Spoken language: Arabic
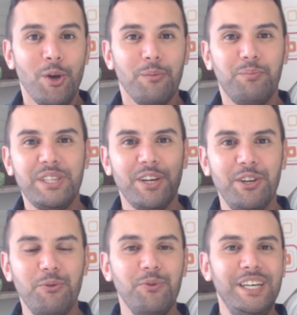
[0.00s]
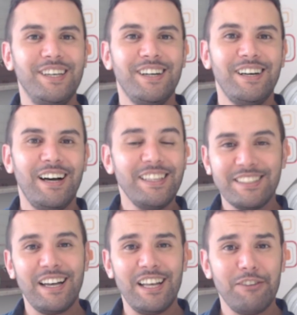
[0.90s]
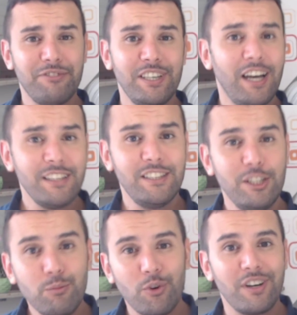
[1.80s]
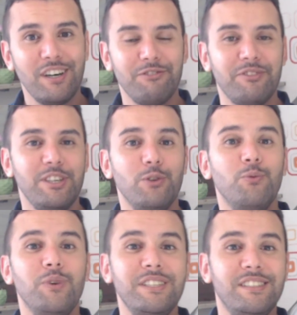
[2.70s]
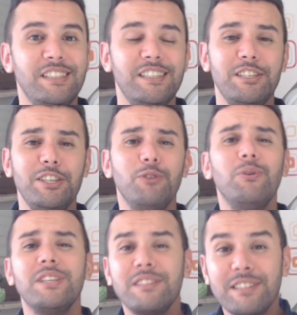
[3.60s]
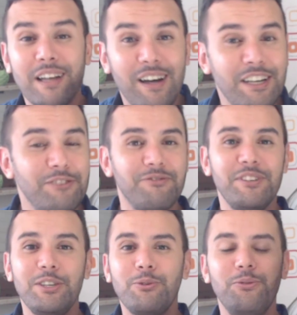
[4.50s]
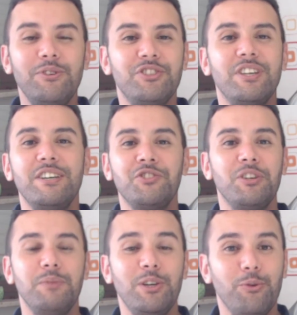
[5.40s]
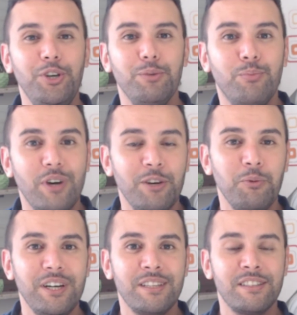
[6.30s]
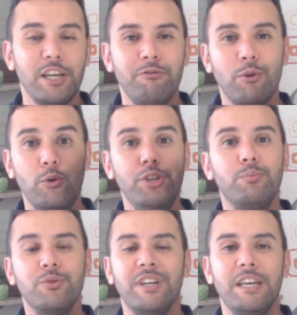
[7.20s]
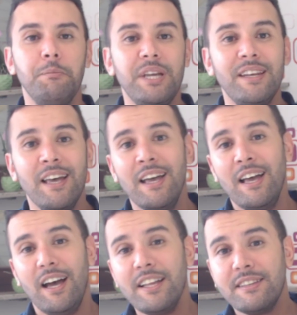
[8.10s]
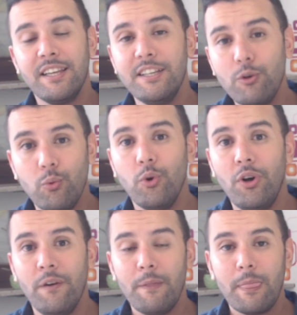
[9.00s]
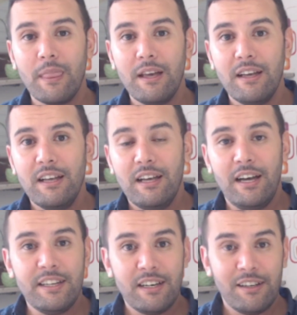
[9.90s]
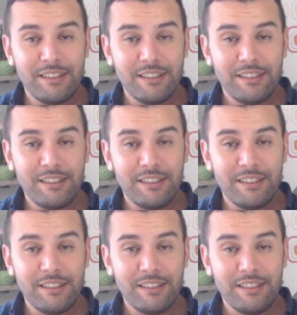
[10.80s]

بتنوعها الثقافي الديمغرافي والديني والطائفي كل شيء جميل أحب ألوان الطيف وأحب دائما التنوع أنا